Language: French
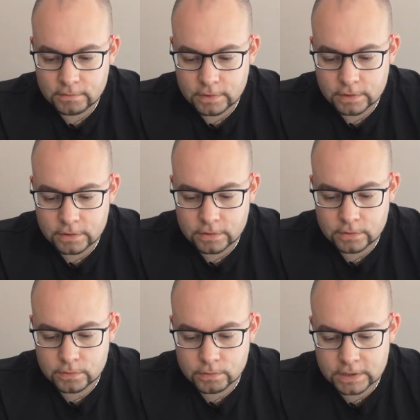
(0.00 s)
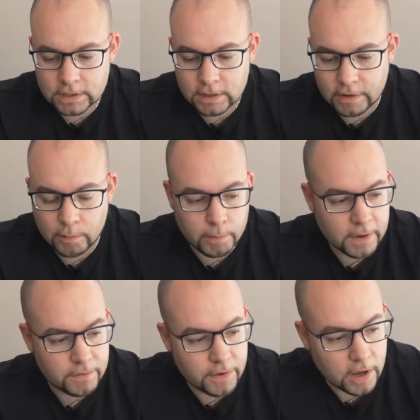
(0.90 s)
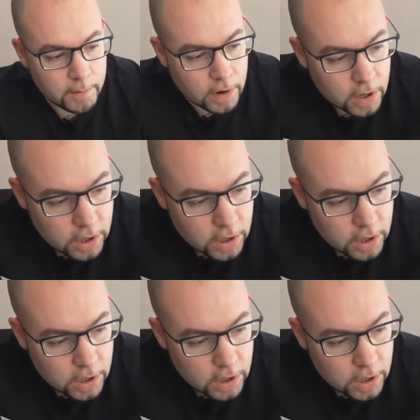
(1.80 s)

donc il est vraiment préférable